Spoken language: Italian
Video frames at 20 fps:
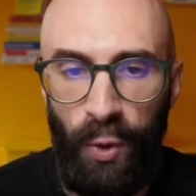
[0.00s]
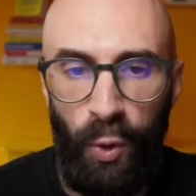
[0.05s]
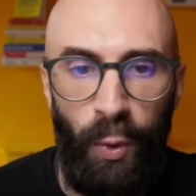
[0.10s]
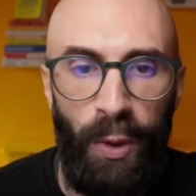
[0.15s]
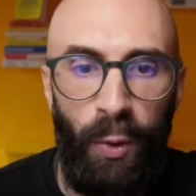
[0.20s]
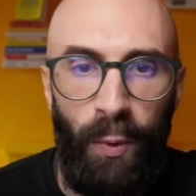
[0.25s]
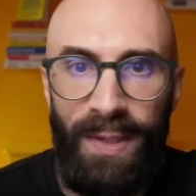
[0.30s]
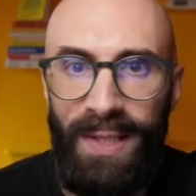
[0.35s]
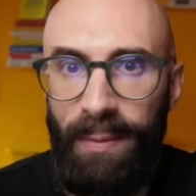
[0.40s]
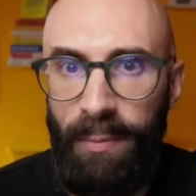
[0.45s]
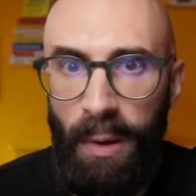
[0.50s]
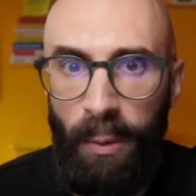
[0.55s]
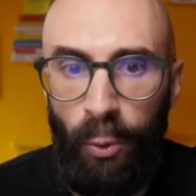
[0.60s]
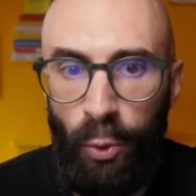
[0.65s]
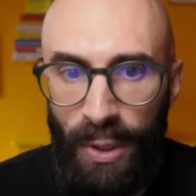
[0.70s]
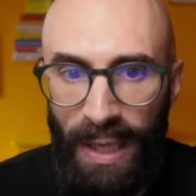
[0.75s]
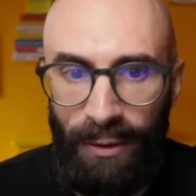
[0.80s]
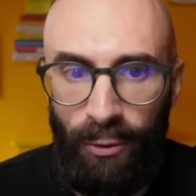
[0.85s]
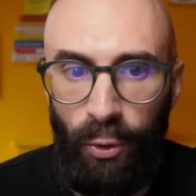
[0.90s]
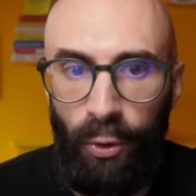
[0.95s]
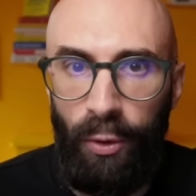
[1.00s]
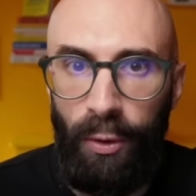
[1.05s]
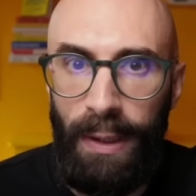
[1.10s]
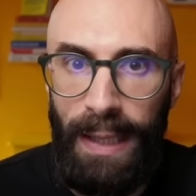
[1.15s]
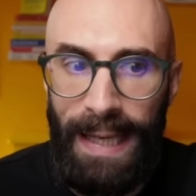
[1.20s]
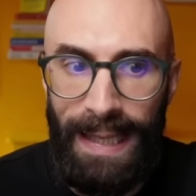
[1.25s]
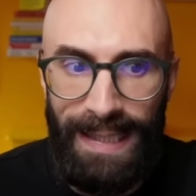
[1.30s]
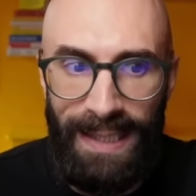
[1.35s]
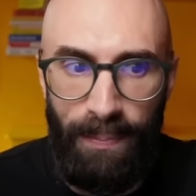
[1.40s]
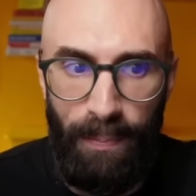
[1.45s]
Quindi questa abbiamo usato
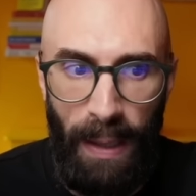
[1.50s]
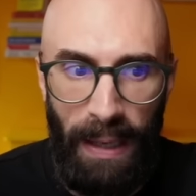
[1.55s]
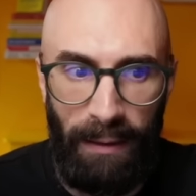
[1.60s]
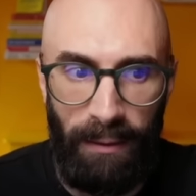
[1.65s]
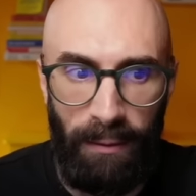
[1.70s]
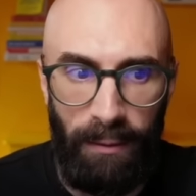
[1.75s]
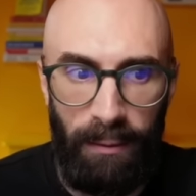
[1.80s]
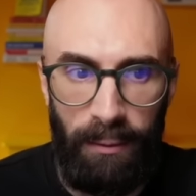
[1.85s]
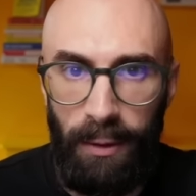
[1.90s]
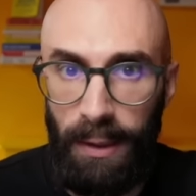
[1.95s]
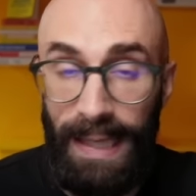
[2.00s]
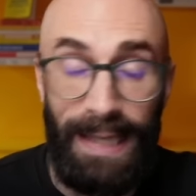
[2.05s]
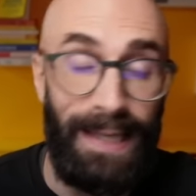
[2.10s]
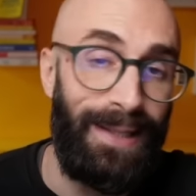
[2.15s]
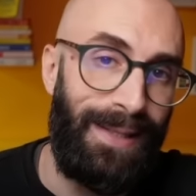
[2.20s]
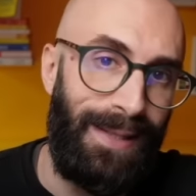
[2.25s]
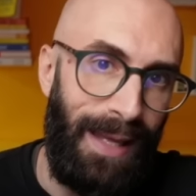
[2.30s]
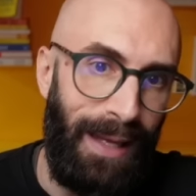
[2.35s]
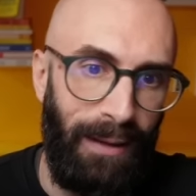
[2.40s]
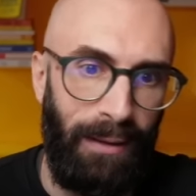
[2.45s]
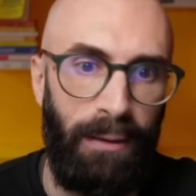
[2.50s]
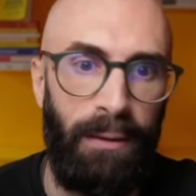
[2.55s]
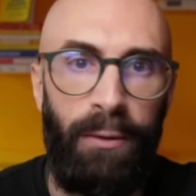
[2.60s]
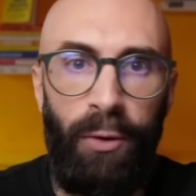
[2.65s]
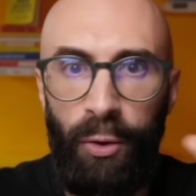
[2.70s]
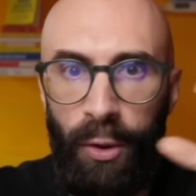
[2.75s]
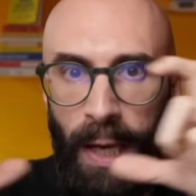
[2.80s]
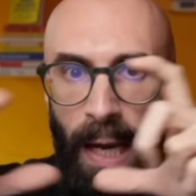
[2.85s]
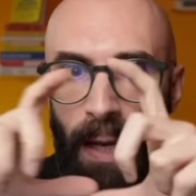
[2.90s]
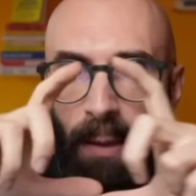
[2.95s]
l'expand, l'extend,
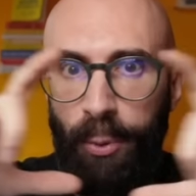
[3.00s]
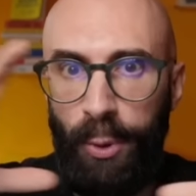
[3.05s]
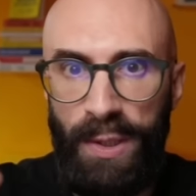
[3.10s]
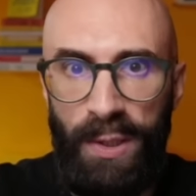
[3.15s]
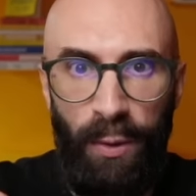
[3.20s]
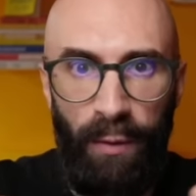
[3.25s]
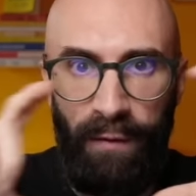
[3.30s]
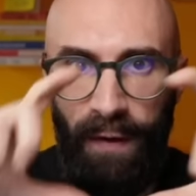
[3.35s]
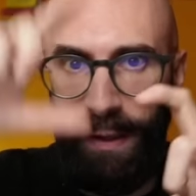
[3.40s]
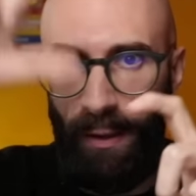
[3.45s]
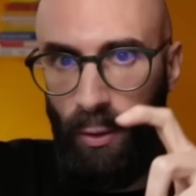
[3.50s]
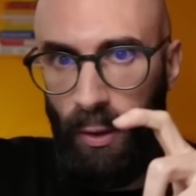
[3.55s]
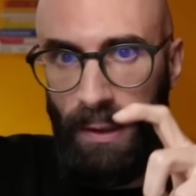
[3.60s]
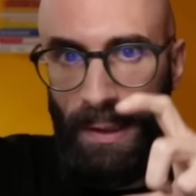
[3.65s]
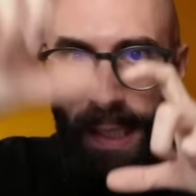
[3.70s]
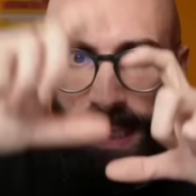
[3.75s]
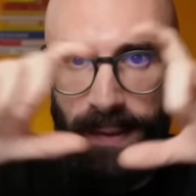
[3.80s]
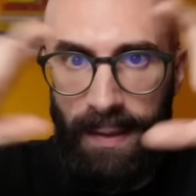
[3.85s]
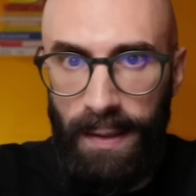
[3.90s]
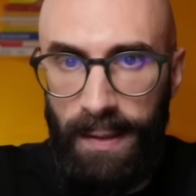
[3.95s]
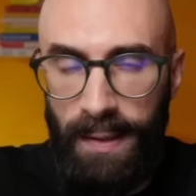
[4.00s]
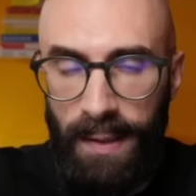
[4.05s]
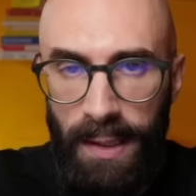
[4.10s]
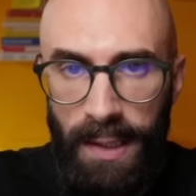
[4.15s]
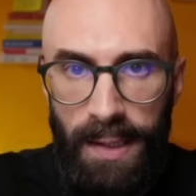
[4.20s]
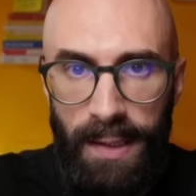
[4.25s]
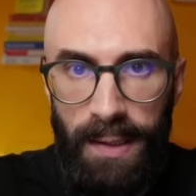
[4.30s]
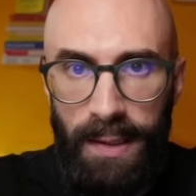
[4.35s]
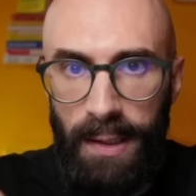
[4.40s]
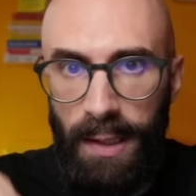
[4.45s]
ok? Possiamo farlo a destra, a
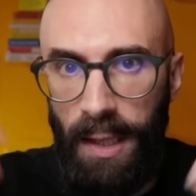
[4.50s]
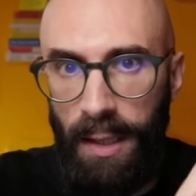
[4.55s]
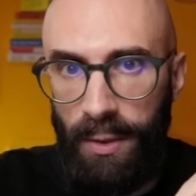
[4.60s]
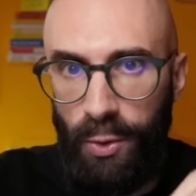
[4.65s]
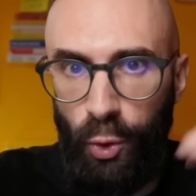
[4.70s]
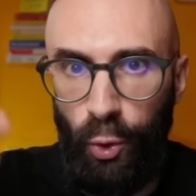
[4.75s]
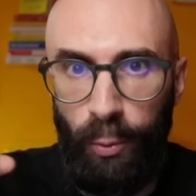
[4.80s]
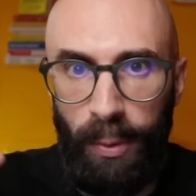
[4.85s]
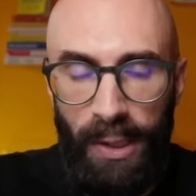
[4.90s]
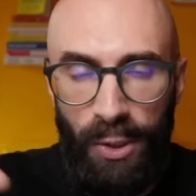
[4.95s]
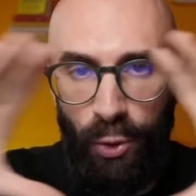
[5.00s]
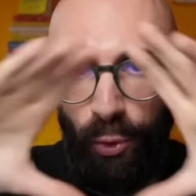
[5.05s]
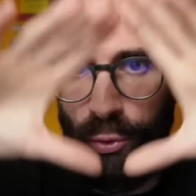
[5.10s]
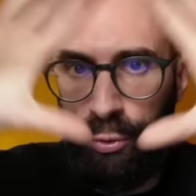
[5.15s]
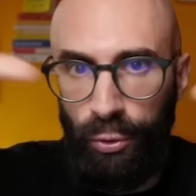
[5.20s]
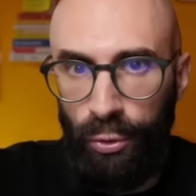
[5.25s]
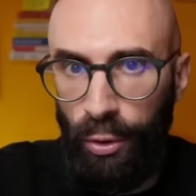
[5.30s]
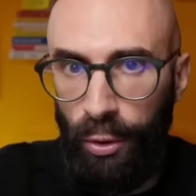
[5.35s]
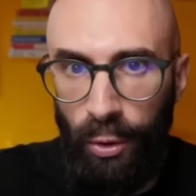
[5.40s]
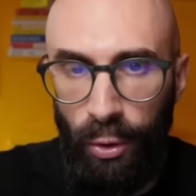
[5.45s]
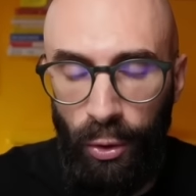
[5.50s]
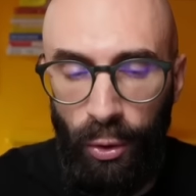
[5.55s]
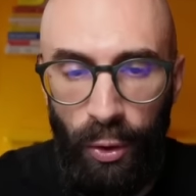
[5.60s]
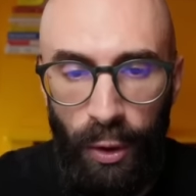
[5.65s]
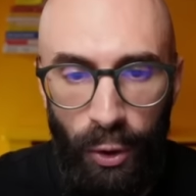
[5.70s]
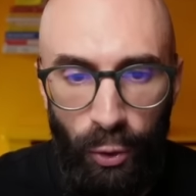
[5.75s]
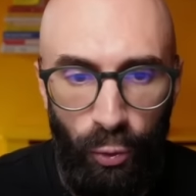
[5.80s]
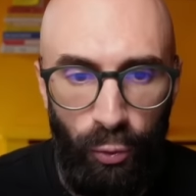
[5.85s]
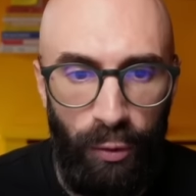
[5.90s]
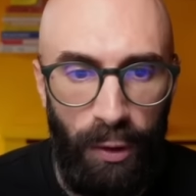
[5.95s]
sinistra, sopra, sotto o
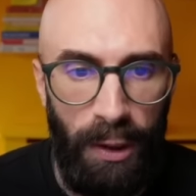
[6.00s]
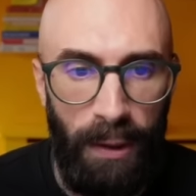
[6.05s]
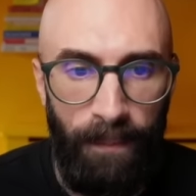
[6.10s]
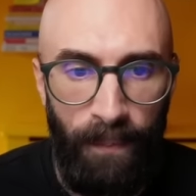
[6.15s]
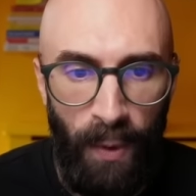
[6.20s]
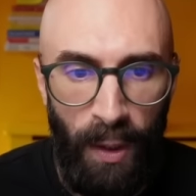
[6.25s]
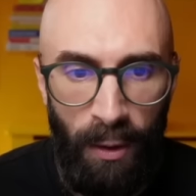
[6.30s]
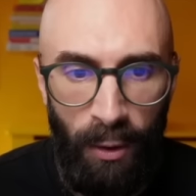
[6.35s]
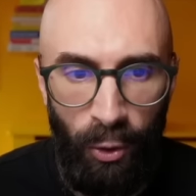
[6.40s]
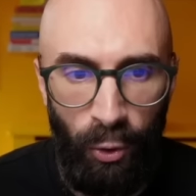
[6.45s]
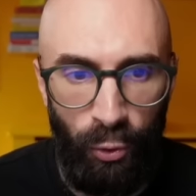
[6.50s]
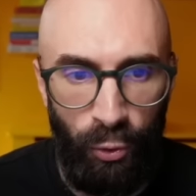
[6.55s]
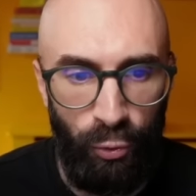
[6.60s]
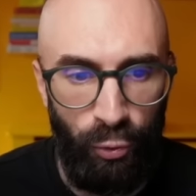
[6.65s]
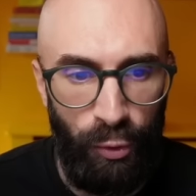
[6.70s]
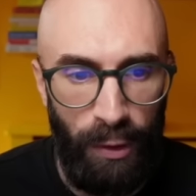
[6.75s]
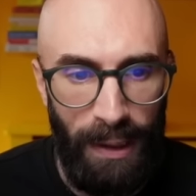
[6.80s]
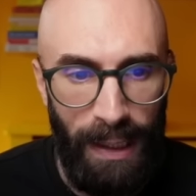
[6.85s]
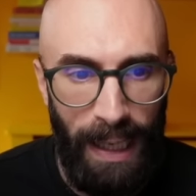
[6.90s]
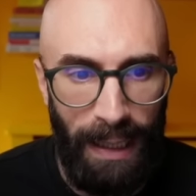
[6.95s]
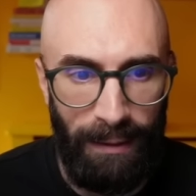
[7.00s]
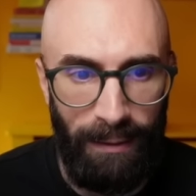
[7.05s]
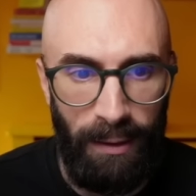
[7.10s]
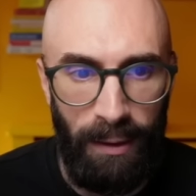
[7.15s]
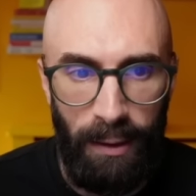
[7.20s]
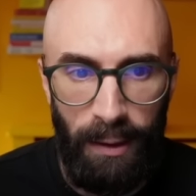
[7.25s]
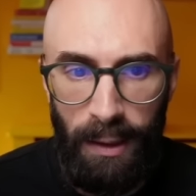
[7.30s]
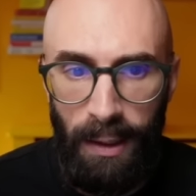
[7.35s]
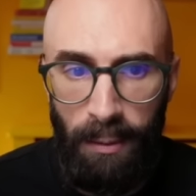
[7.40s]
in tutti, in tutti i lati.